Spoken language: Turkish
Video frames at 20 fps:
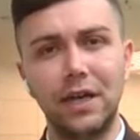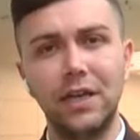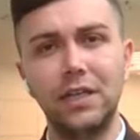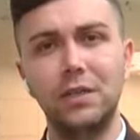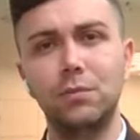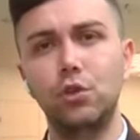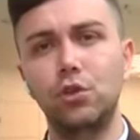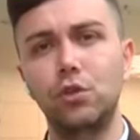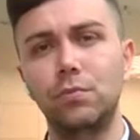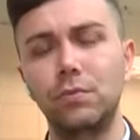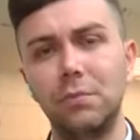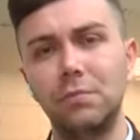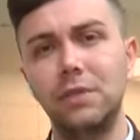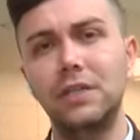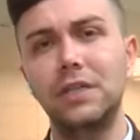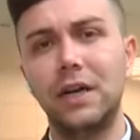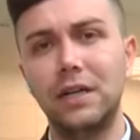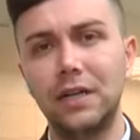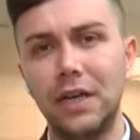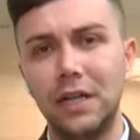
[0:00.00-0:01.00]
bölümden bir
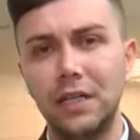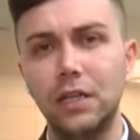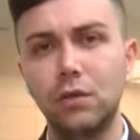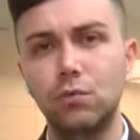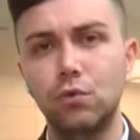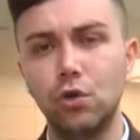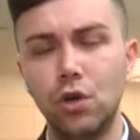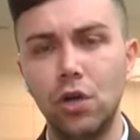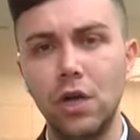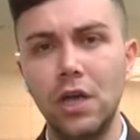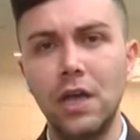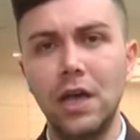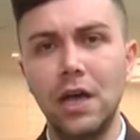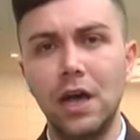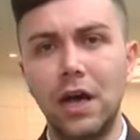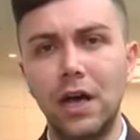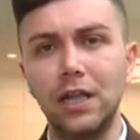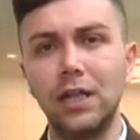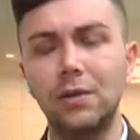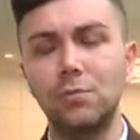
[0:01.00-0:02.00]
daha randevu
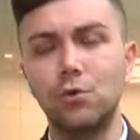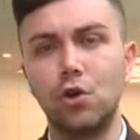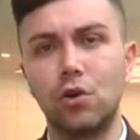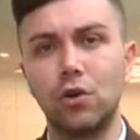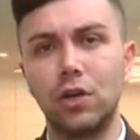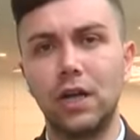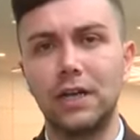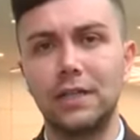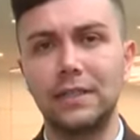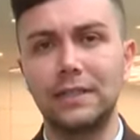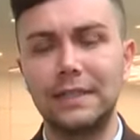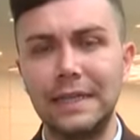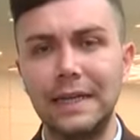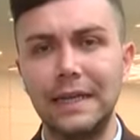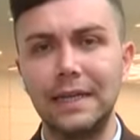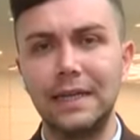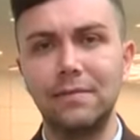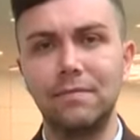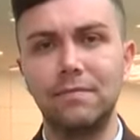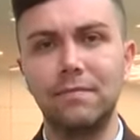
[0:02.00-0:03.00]
alamıyorlar
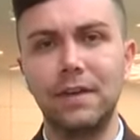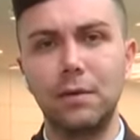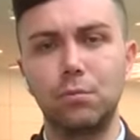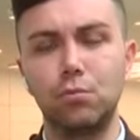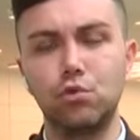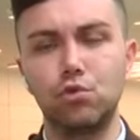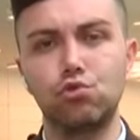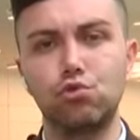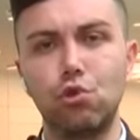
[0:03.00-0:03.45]
diyelim ve bu son